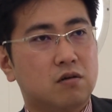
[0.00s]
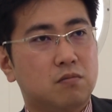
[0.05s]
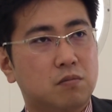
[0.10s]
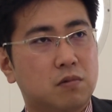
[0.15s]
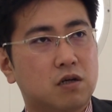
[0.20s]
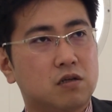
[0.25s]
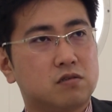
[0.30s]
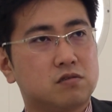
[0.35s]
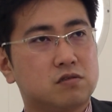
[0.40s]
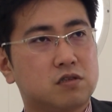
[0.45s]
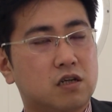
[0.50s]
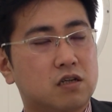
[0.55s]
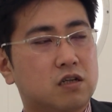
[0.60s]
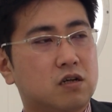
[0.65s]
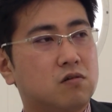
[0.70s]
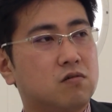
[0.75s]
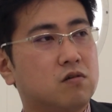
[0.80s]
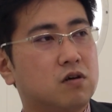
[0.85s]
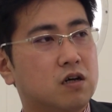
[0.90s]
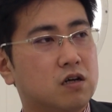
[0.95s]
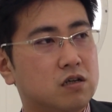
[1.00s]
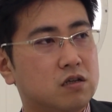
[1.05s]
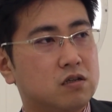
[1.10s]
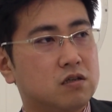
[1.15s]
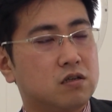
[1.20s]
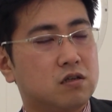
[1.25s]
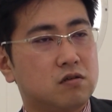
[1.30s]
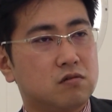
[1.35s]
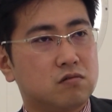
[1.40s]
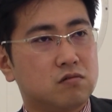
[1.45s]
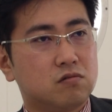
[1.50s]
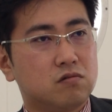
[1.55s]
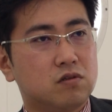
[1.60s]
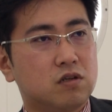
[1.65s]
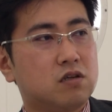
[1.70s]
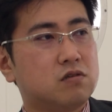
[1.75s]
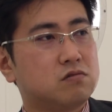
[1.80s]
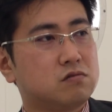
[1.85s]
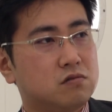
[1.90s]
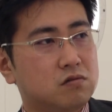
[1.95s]
まあ、伝えた方がいいっていうことに
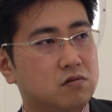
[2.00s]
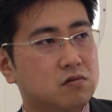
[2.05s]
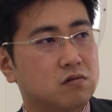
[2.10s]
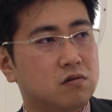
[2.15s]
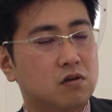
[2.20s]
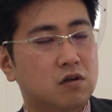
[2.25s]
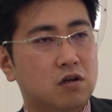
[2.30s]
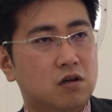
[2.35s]
なると、